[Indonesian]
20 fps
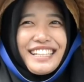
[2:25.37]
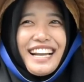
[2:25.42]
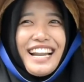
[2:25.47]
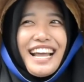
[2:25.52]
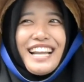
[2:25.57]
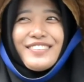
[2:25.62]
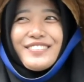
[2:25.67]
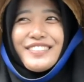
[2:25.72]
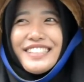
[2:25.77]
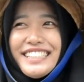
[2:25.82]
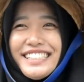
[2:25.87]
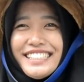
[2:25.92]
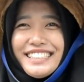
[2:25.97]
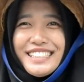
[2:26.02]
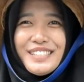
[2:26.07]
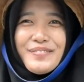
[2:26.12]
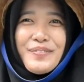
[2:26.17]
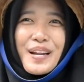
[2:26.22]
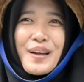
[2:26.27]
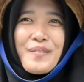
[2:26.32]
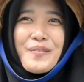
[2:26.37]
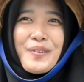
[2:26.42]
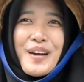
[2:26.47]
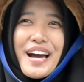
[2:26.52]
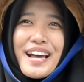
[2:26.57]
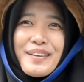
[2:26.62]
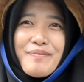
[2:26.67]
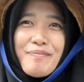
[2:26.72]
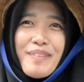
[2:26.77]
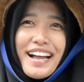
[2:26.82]
terlalu tinggi sih
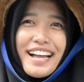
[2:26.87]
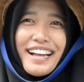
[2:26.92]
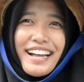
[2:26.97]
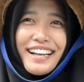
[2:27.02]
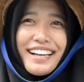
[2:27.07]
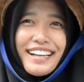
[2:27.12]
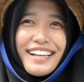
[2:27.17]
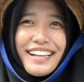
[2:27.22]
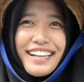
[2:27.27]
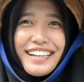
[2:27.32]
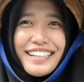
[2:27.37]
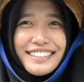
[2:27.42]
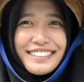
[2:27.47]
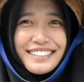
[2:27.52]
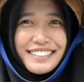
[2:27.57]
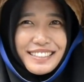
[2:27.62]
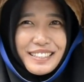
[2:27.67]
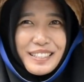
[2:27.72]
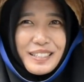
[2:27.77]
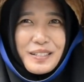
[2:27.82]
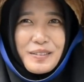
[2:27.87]
pramugari pak pramugari